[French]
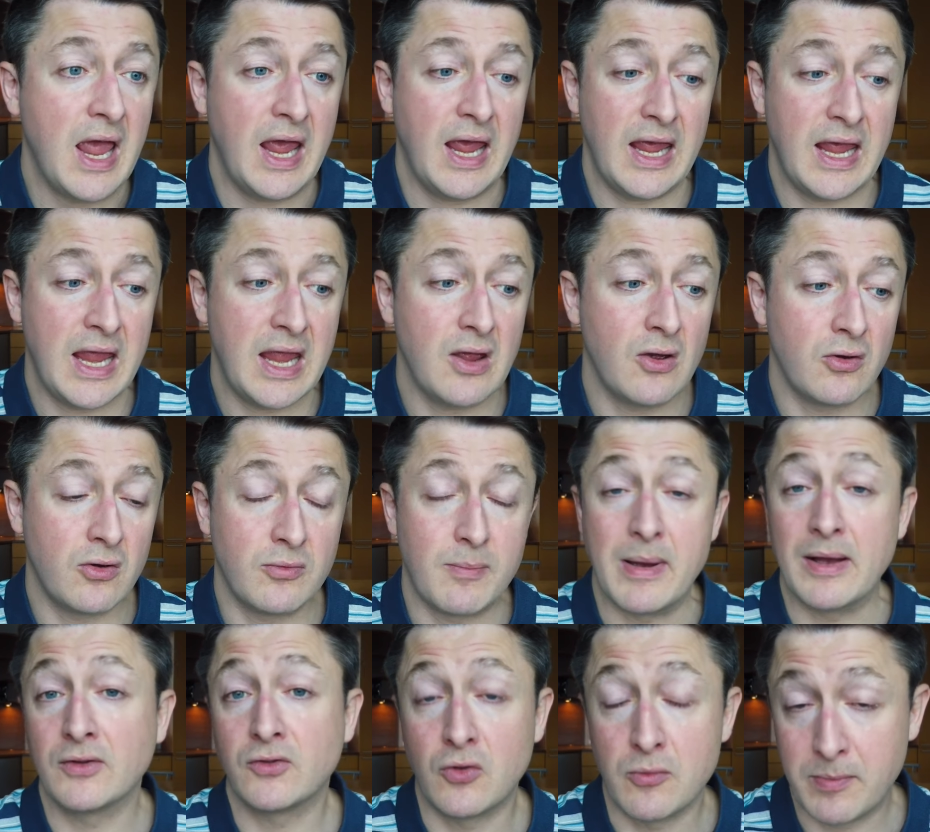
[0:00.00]
Et
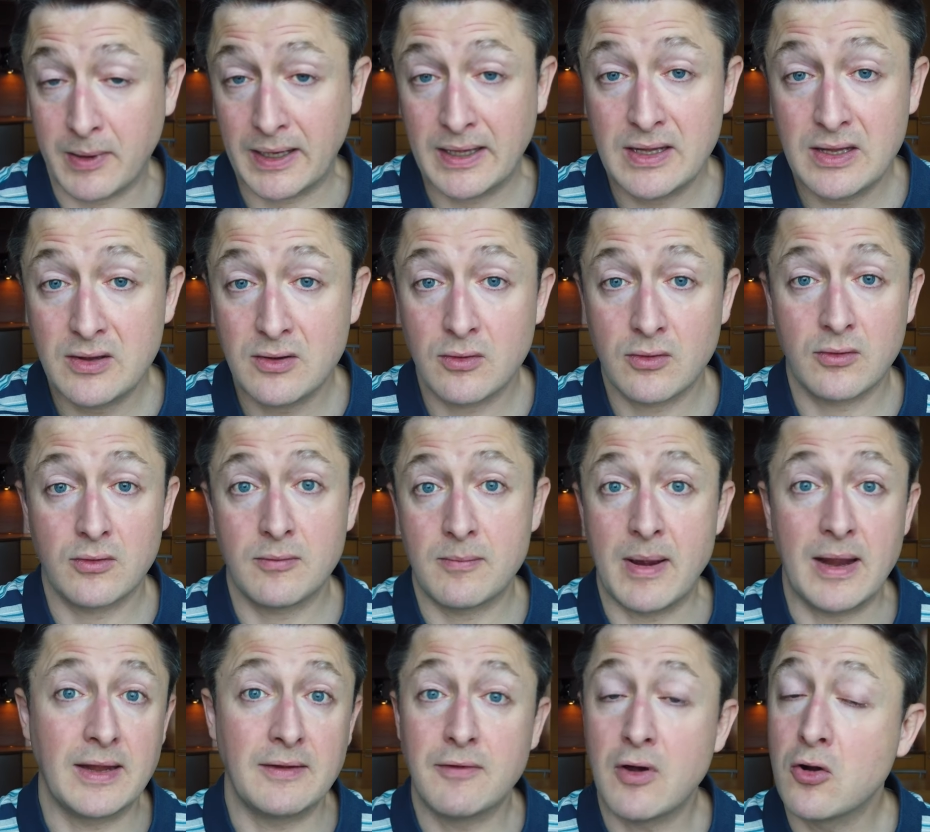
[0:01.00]
ben, ce prix, ben,
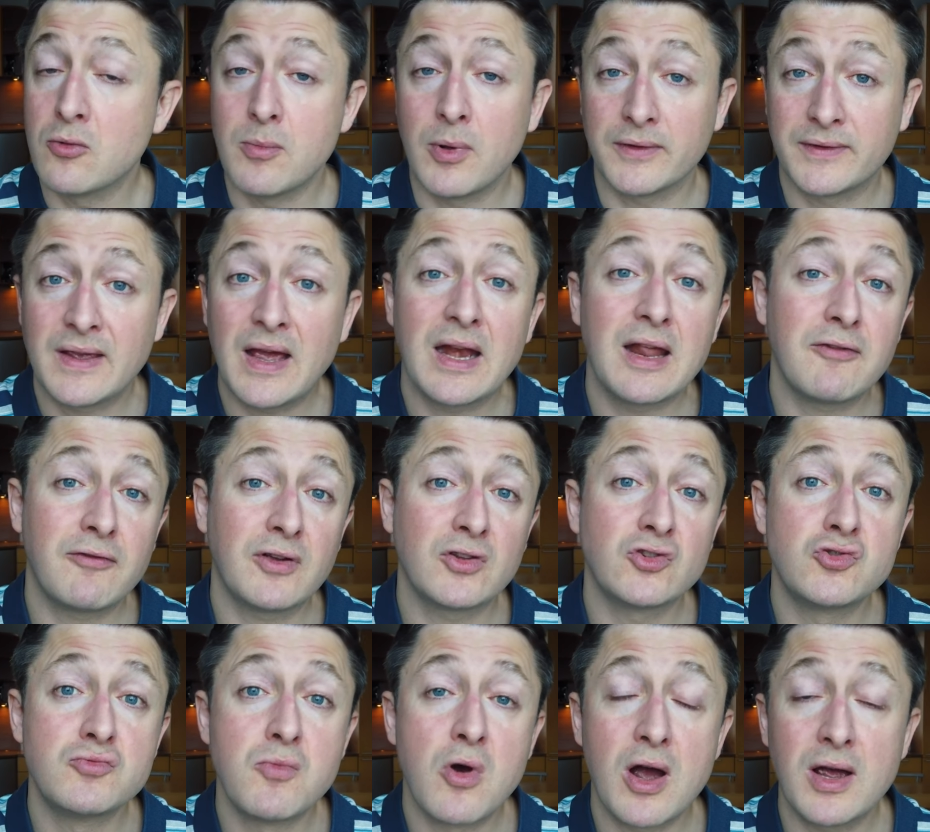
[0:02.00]
il va augmenter à la fin
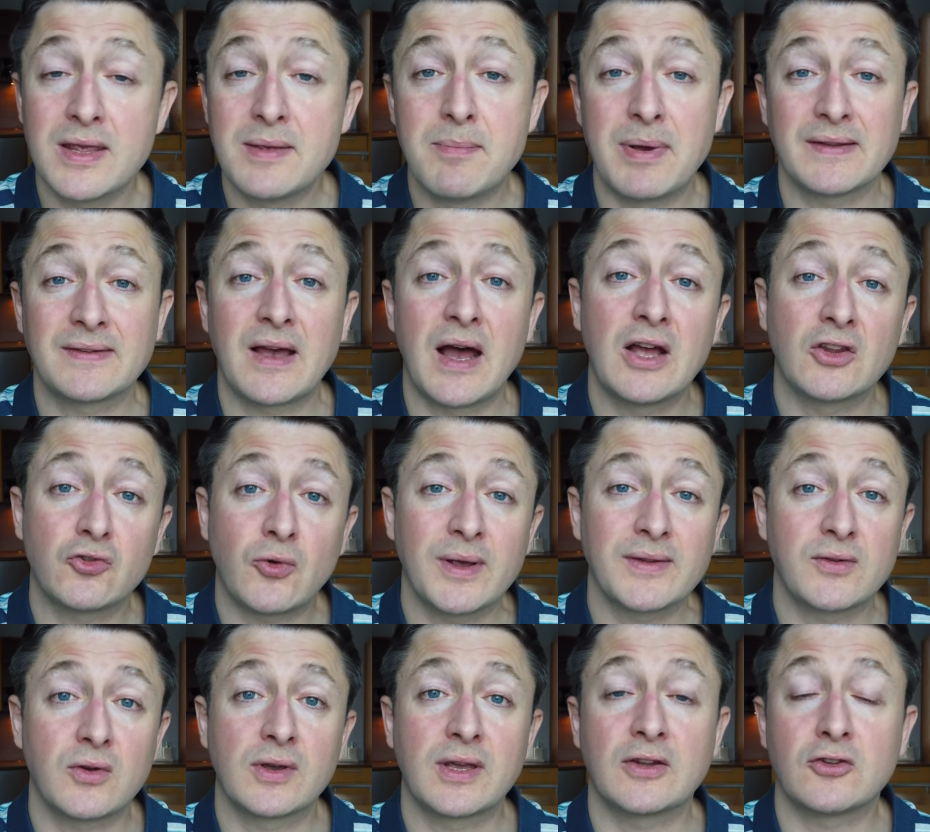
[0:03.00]
du mois, il passera à
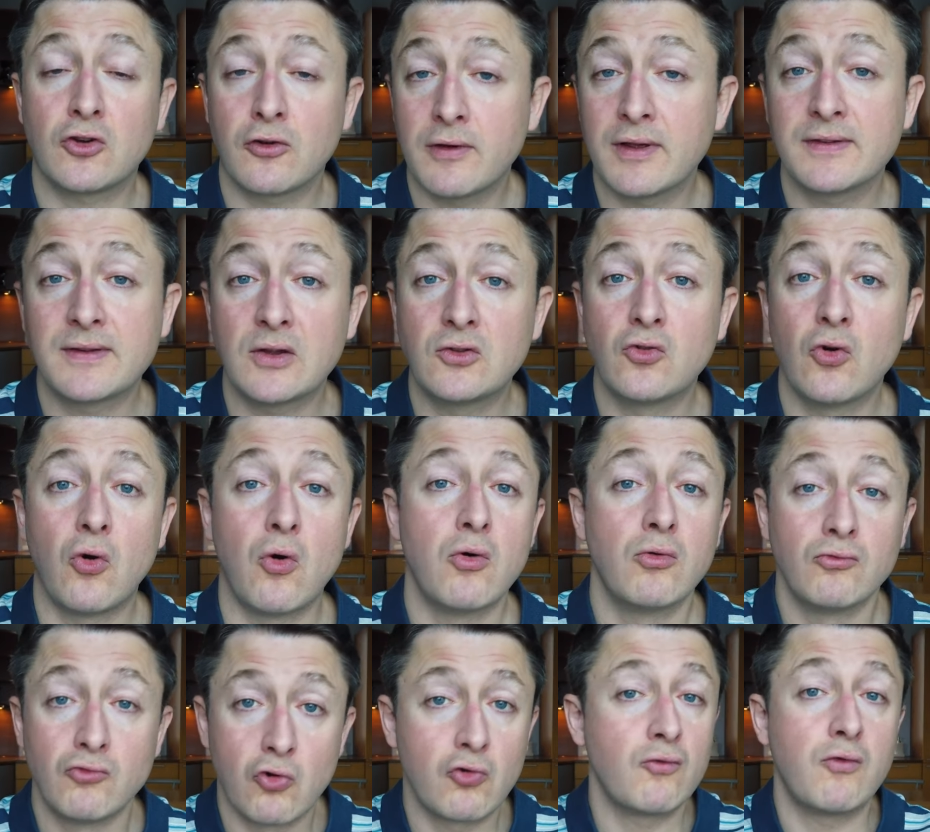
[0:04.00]
387 euros.
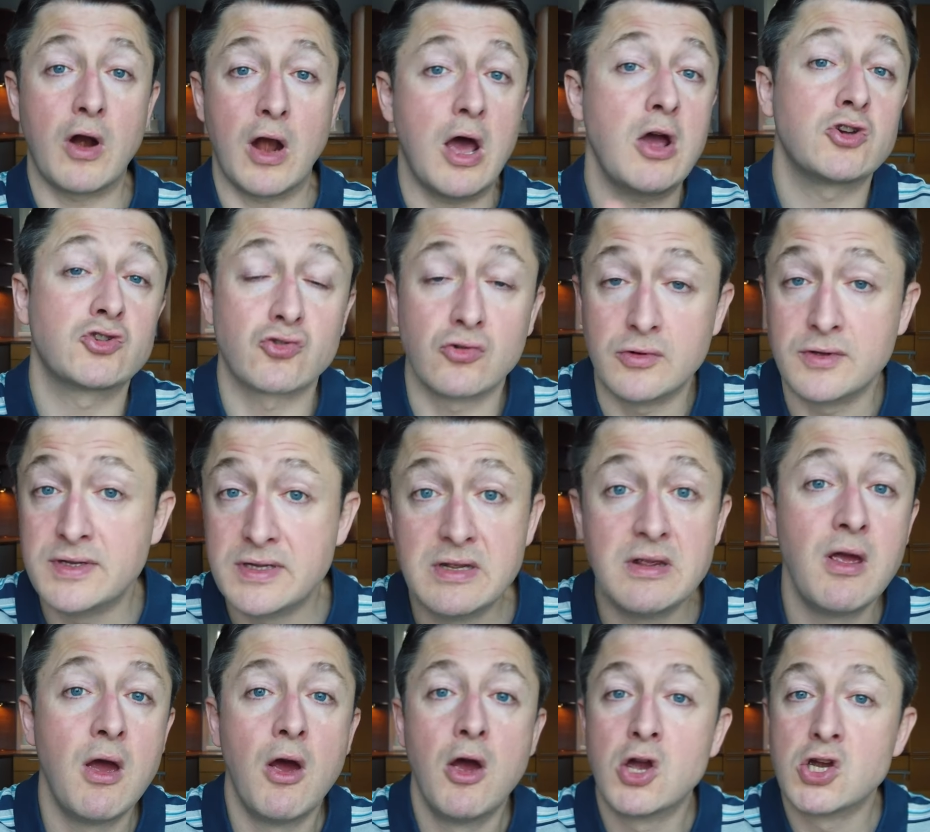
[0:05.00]
Donc voilà, je te le dis,
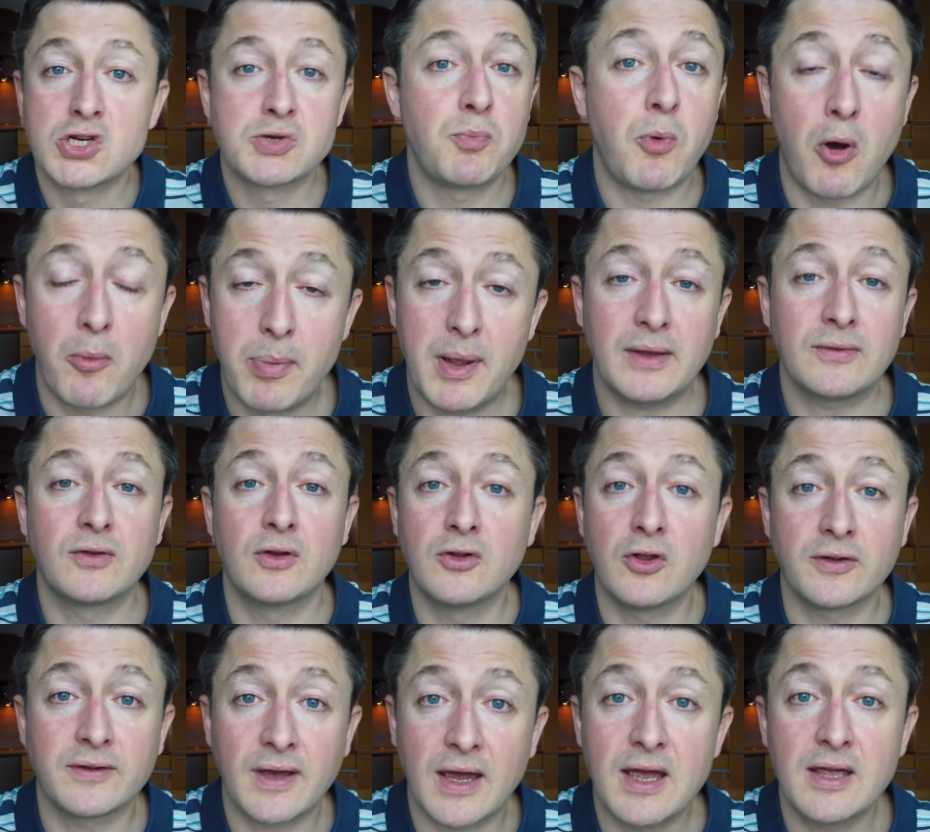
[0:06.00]
je prends personne
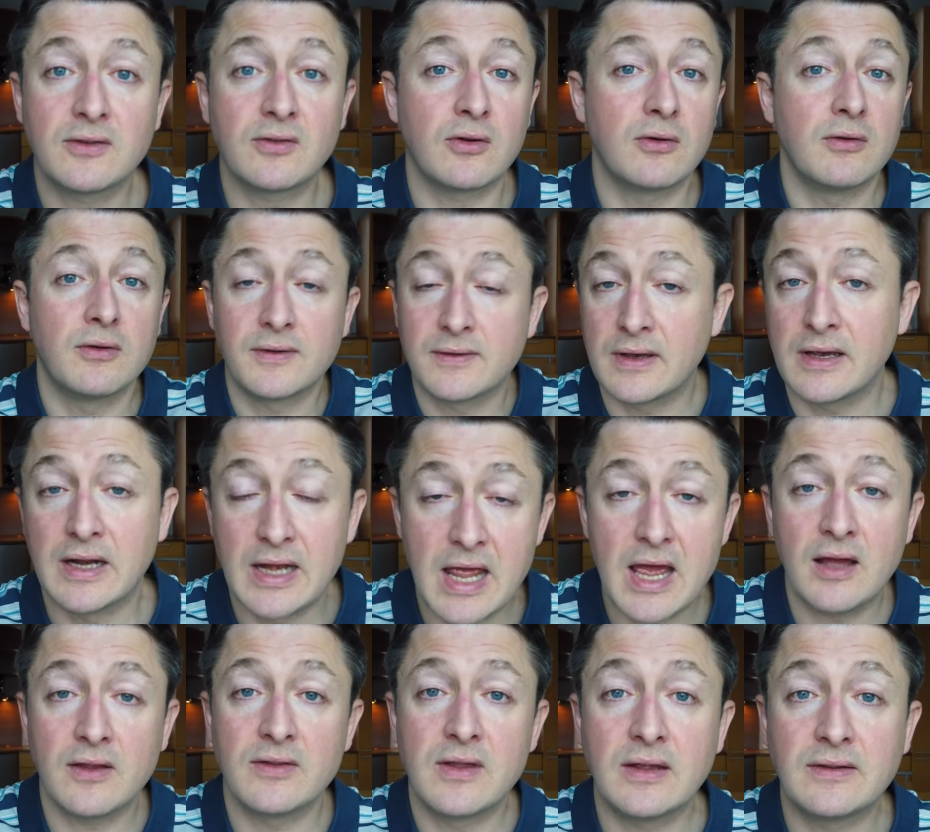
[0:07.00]
en traître, c'est
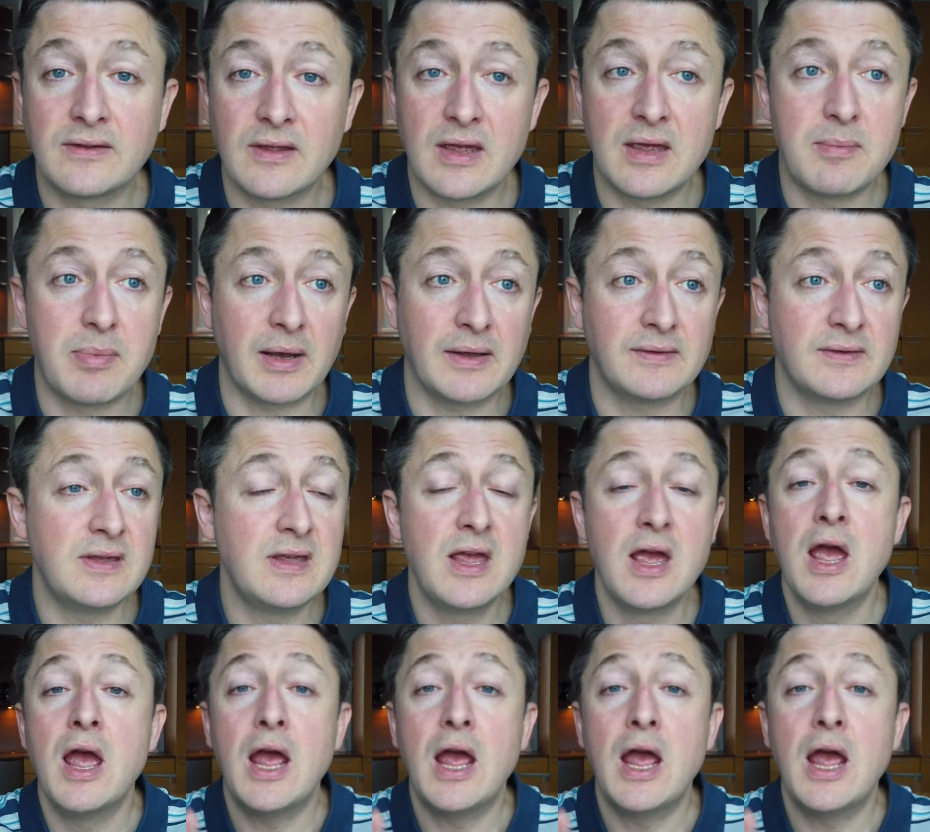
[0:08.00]
clair, net et précis.